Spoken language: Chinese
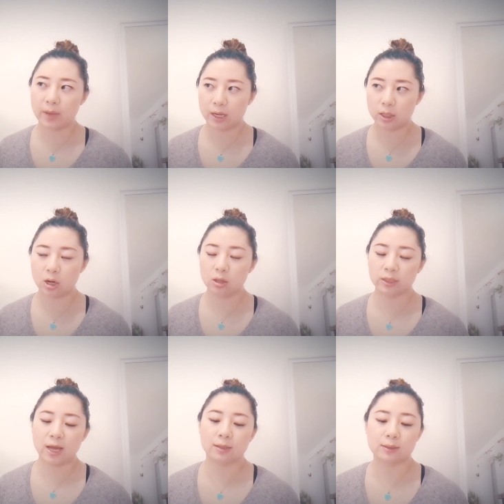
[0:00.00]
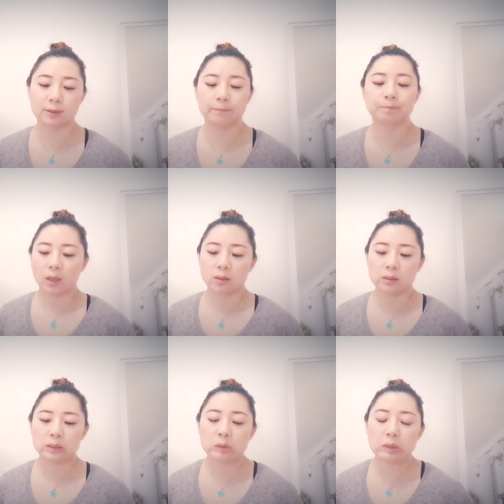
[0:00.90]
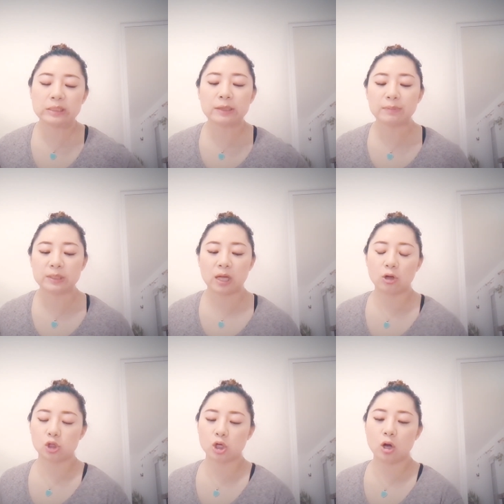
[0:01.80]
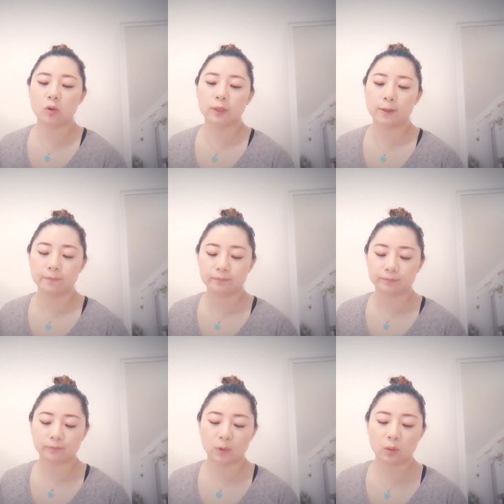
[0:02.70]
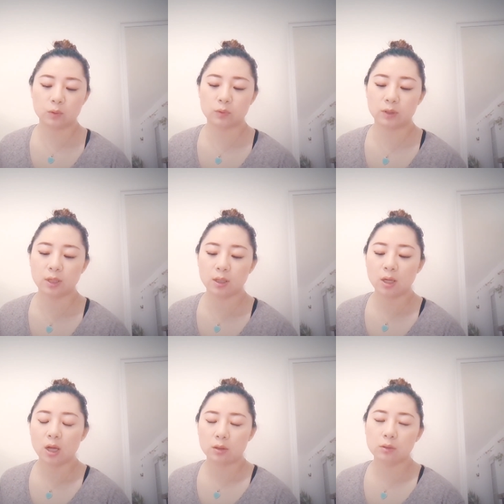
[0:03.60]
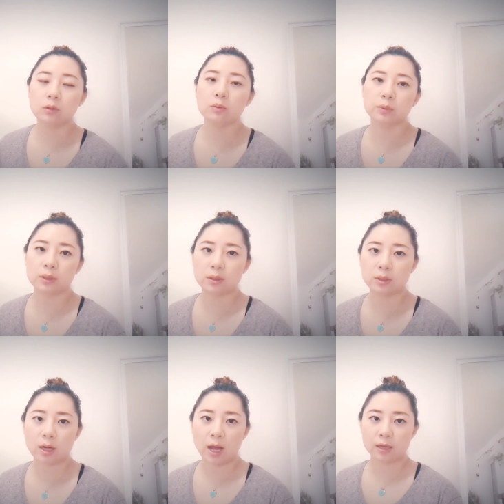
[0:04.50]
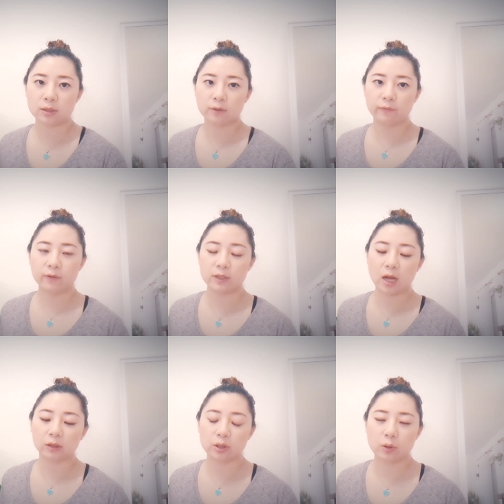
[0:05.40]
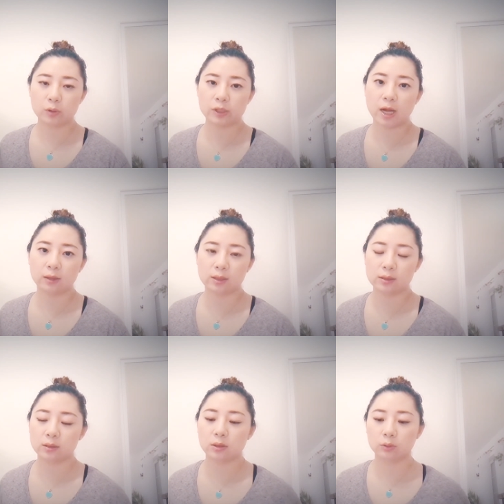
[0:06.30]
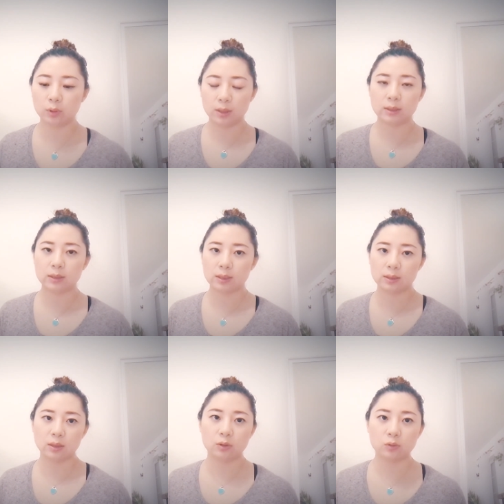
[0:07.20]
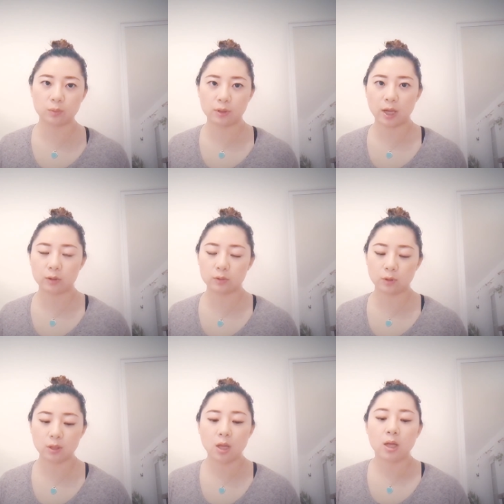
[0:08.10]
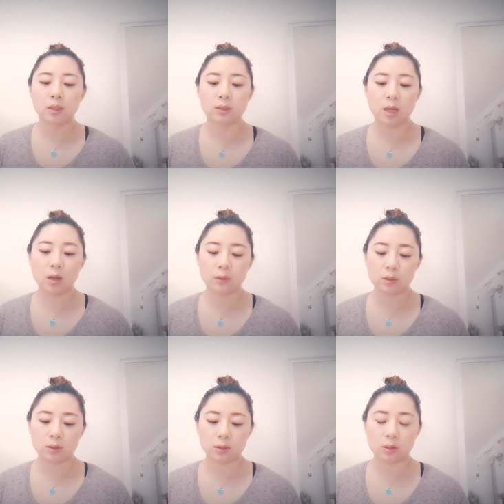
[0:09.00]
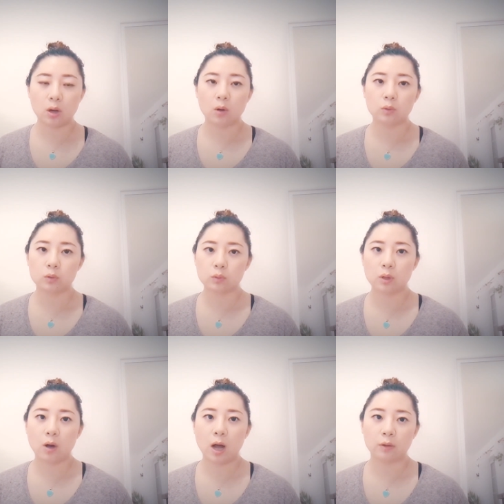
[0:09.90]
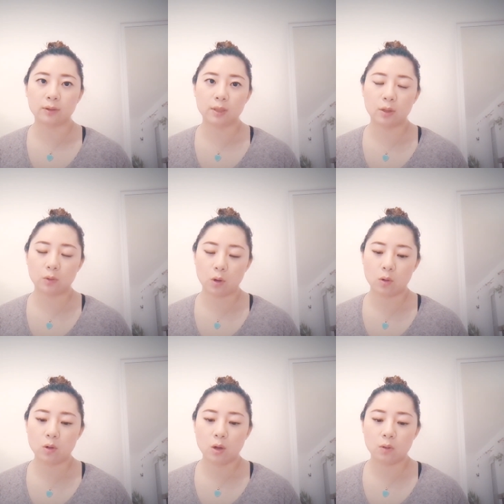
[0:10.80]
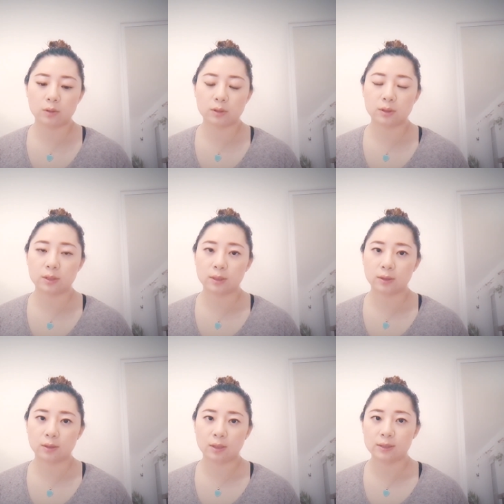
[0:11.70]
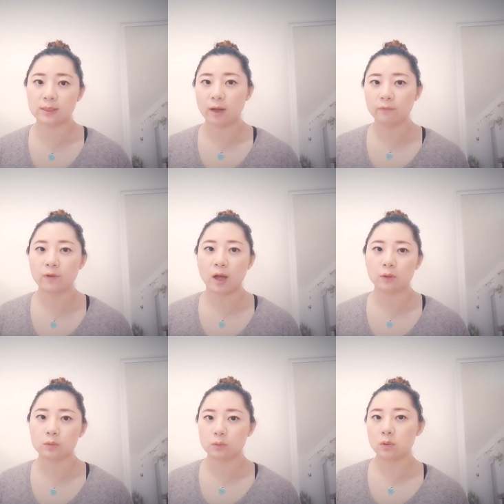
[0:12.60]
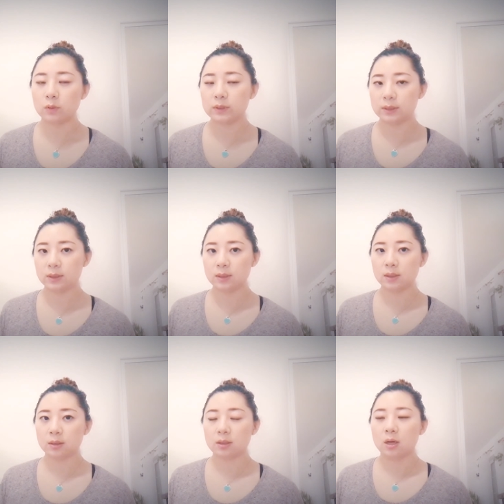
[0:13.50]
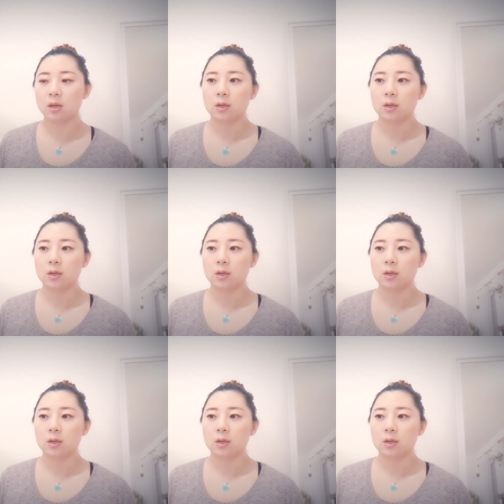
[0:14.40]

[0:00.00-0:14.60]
杯羹那样子。经过一些比较之后呢，我觉得 YouTube 其实还是非常的友善的，即使对一些新人主播来说，只要你有足够好的内容，或者是你的想法足够新颖，